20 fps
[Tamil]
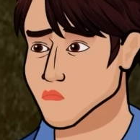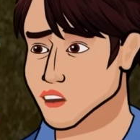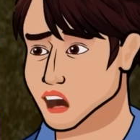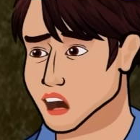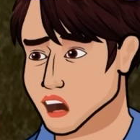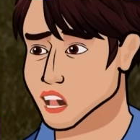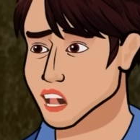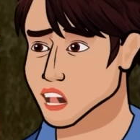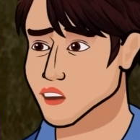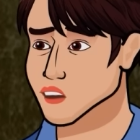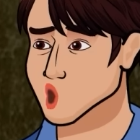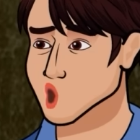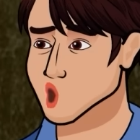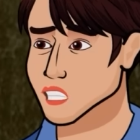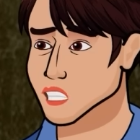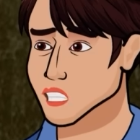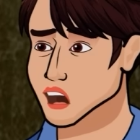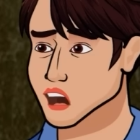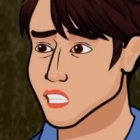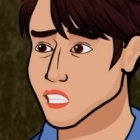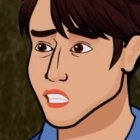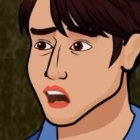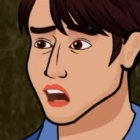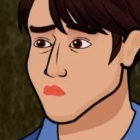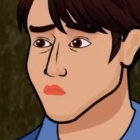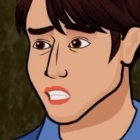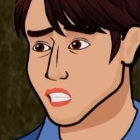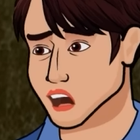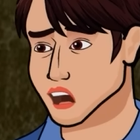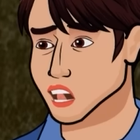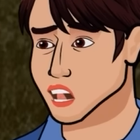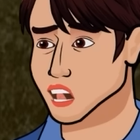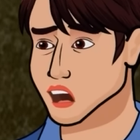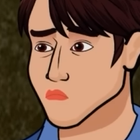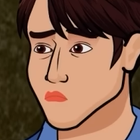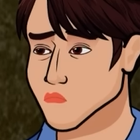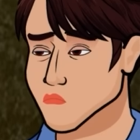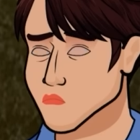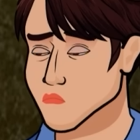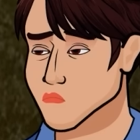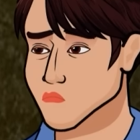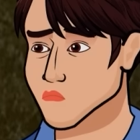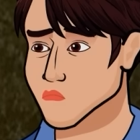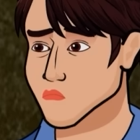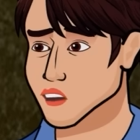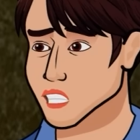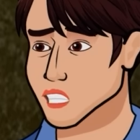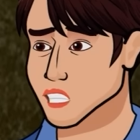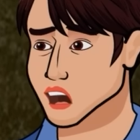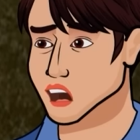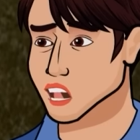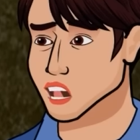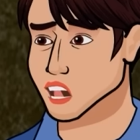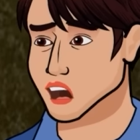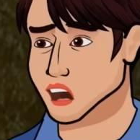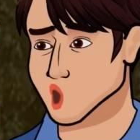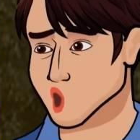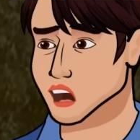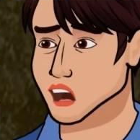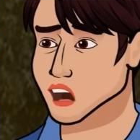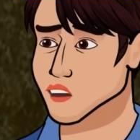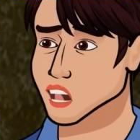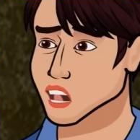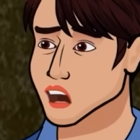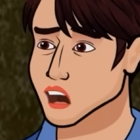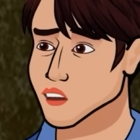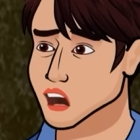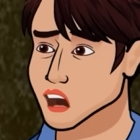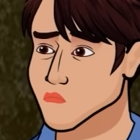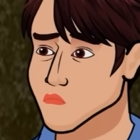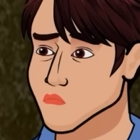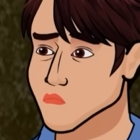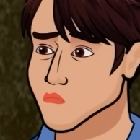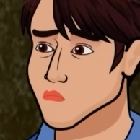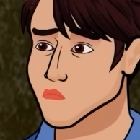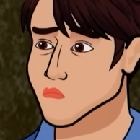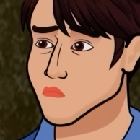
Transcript: எனக்கும் எதுவுமே புரிய மாட்டேங்குது பூஜா இங்க அப்படி என்னதான் நடந்துகிட்டு இருக்கு